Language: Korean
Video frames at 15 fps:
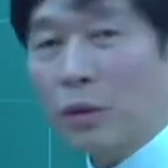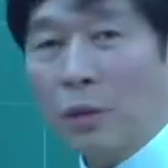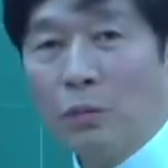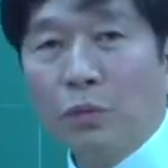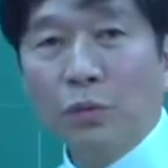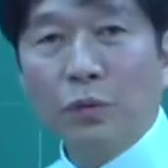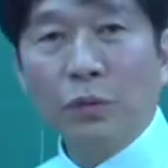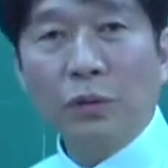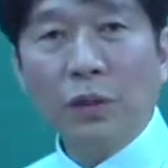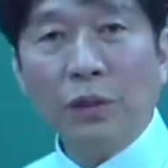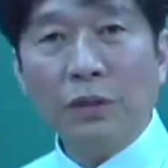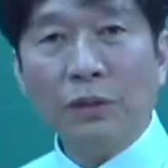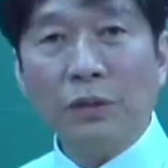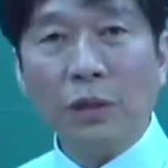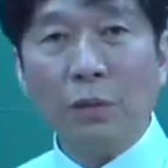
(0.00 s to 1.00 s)
잘 무슨
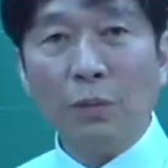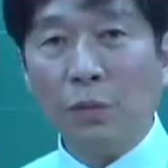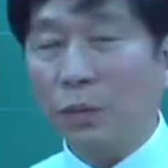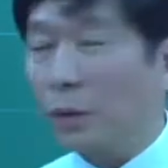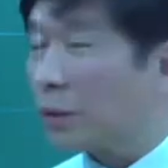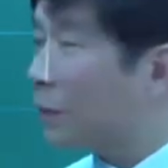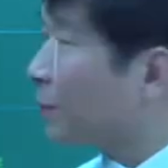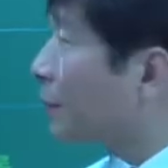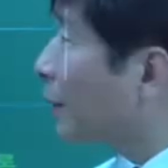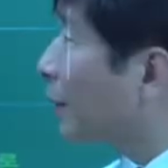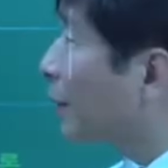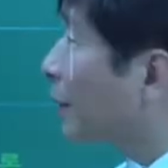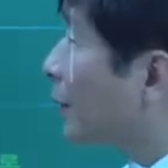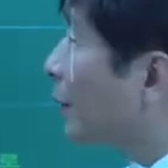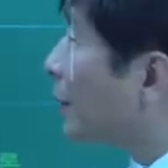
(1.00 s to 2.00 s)
얘기인지 잘 모르겠습니다.
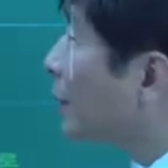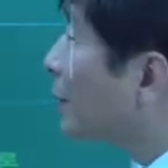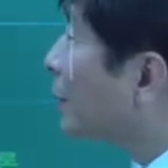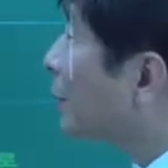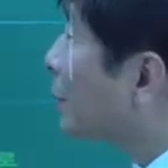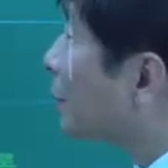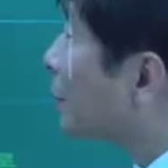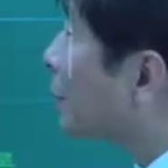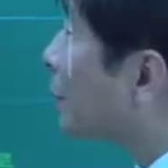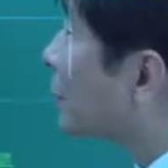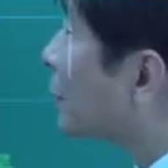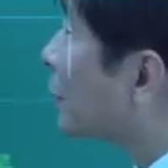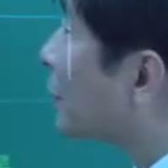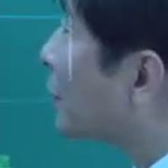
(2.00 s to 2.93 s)
여러분